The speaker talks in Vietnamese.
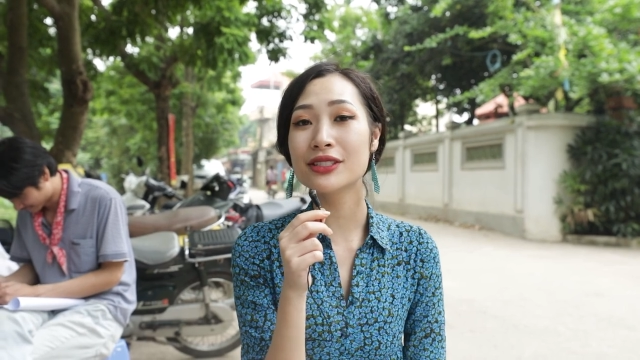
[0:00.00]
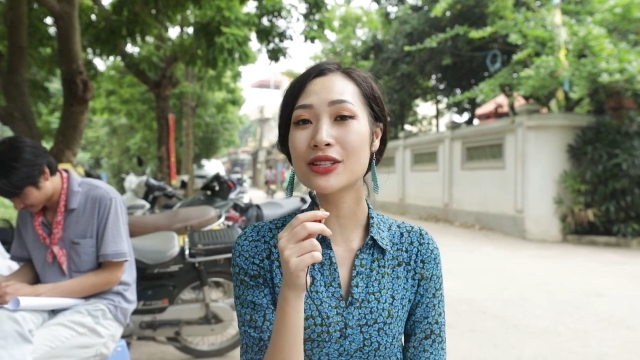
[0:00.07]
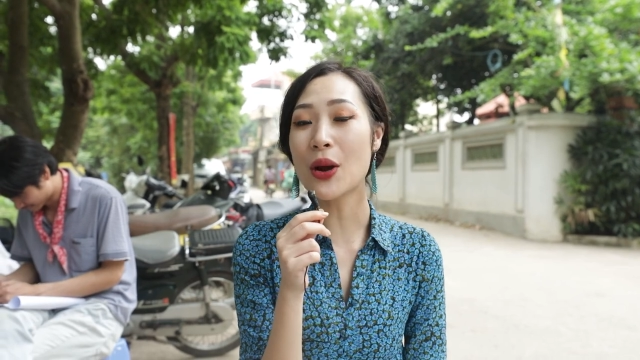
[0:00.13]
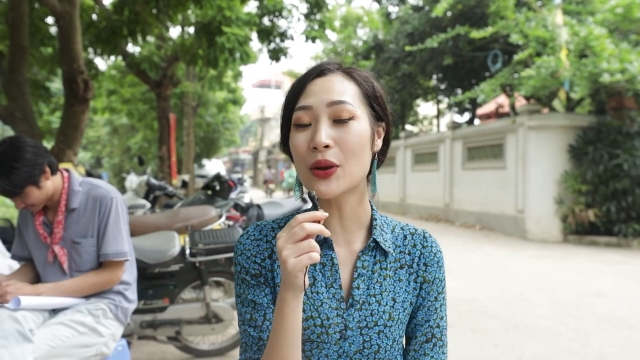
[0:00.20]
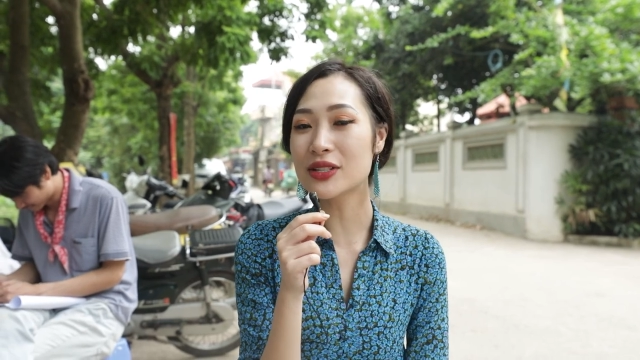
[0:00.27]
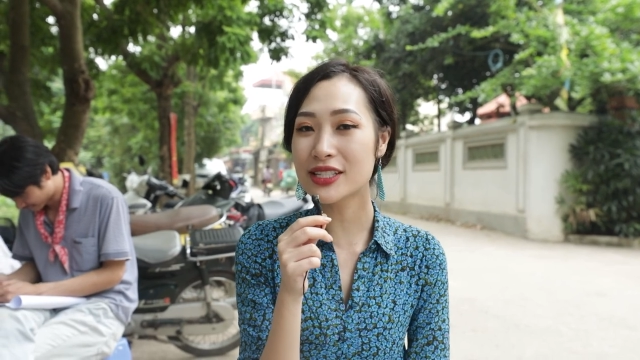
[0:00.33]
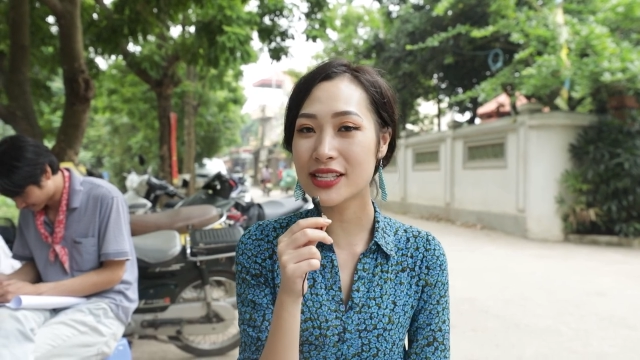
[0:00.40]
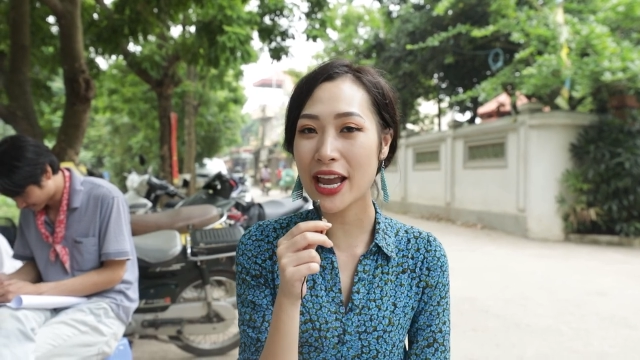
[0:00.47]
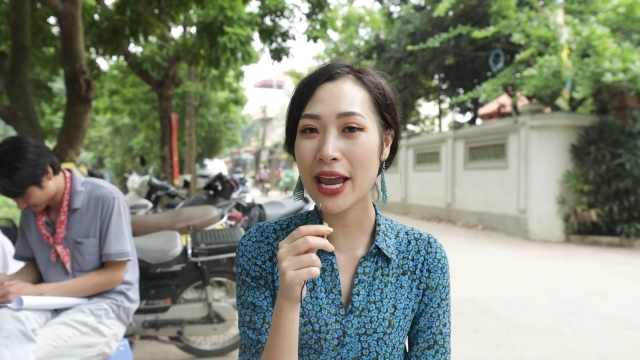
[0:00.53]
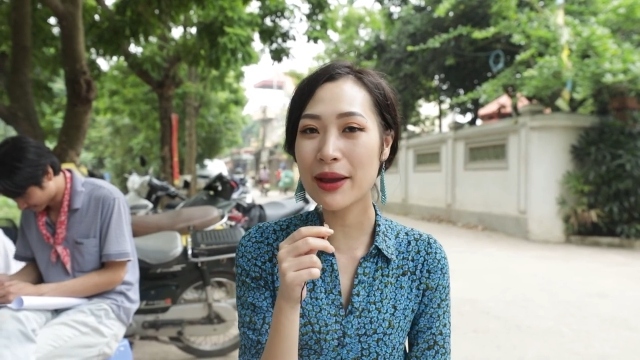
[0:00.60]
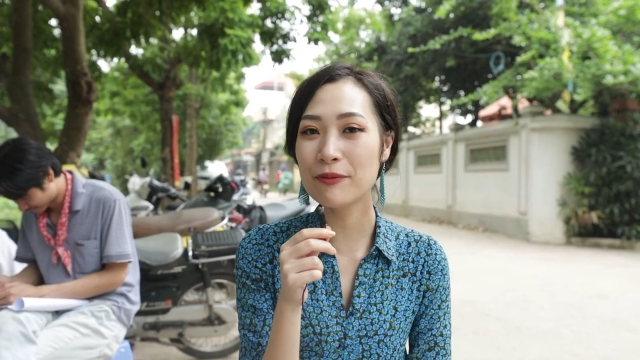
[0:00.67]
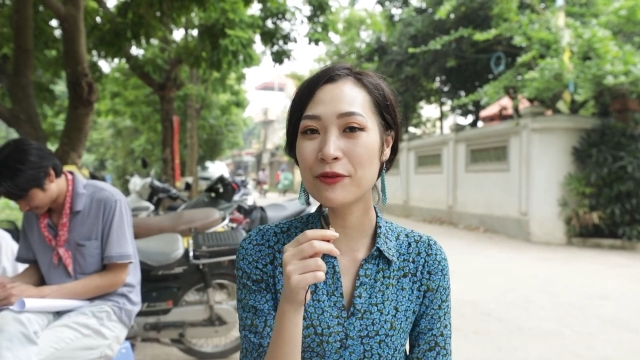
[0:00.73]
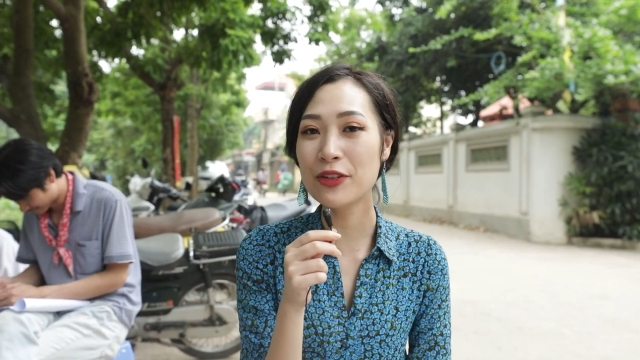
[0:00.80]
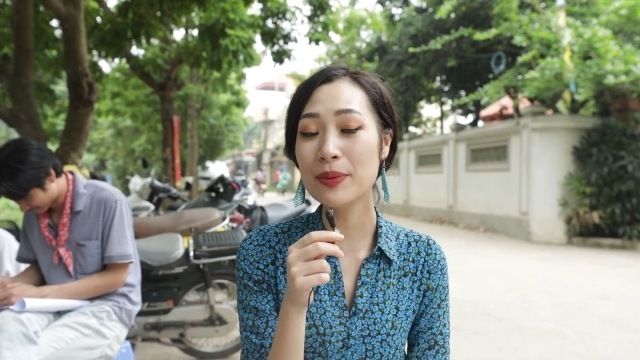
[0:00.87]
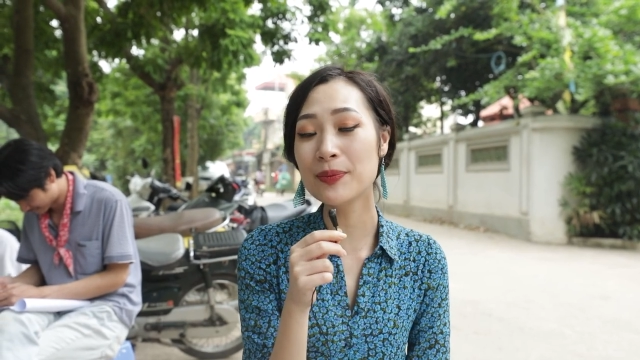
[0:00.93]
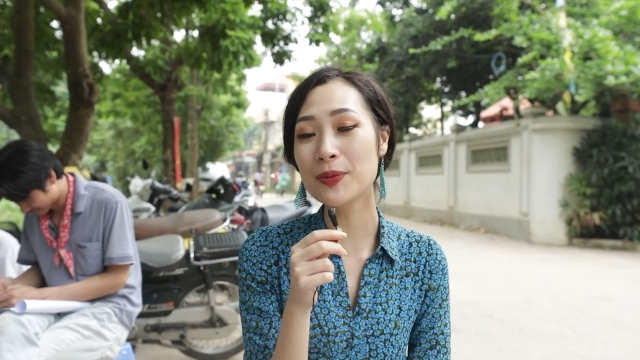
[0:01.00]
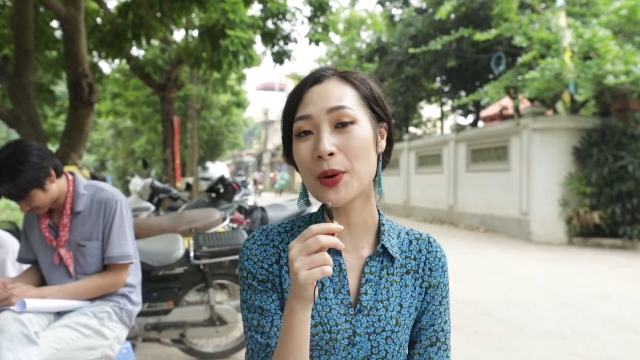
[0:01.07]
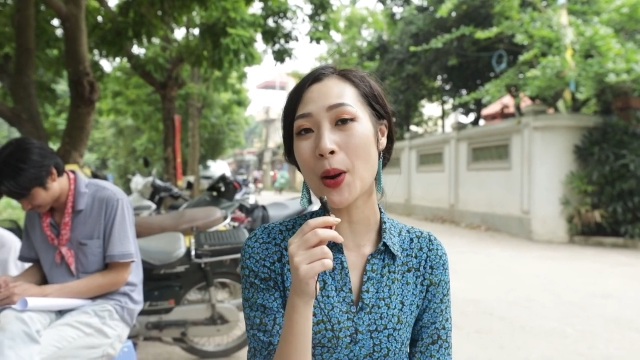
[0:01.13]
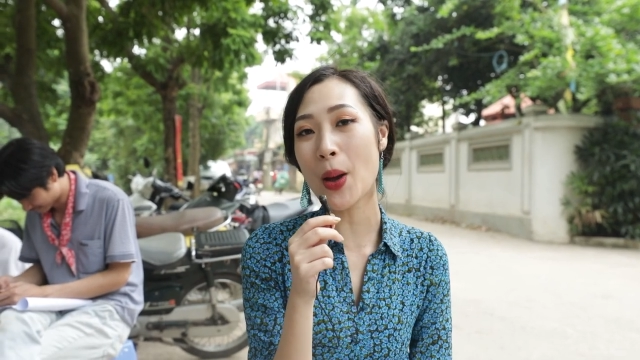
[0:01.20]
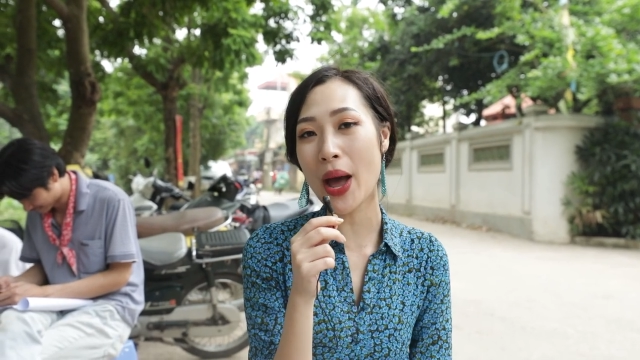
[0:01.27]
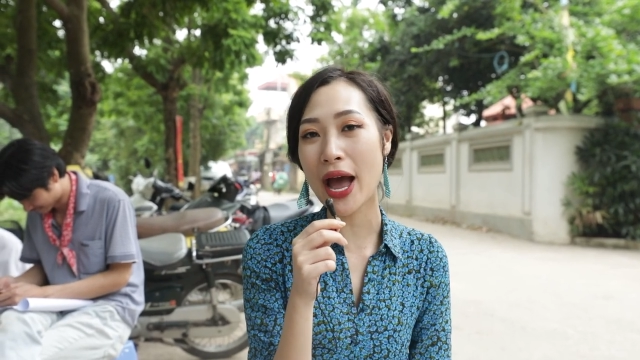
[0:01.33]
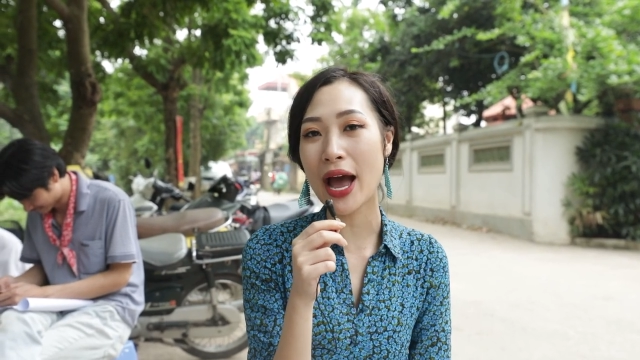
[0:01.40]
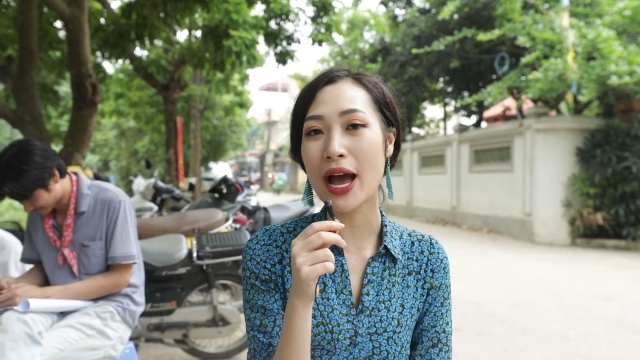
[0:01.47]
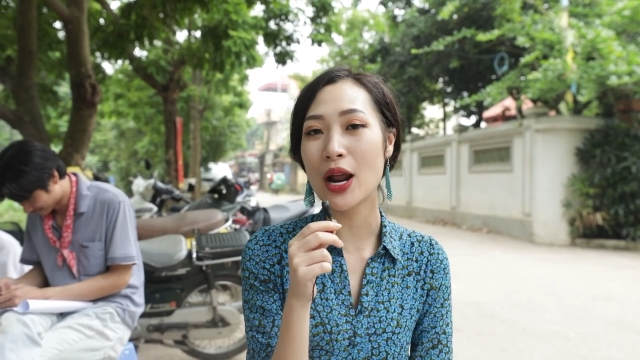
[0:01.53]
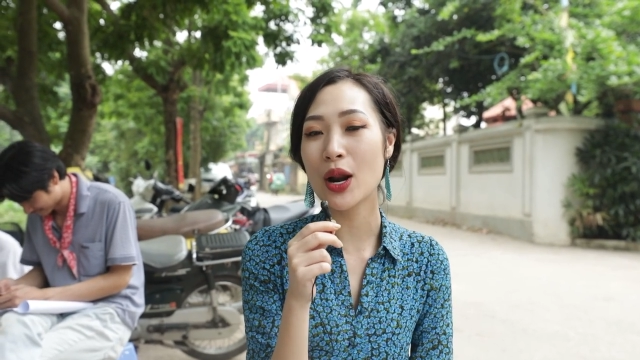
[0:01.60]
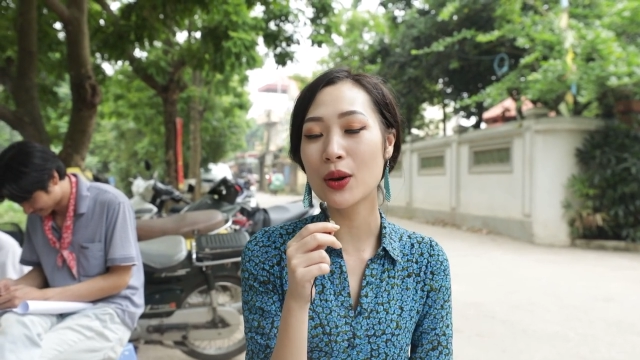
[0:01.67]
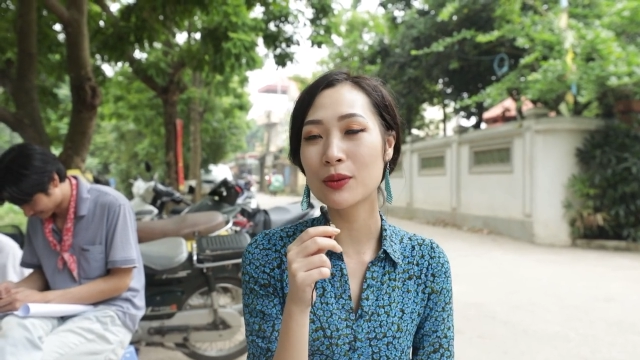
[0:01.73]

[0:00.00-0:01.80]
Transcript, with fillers: đón xem phim là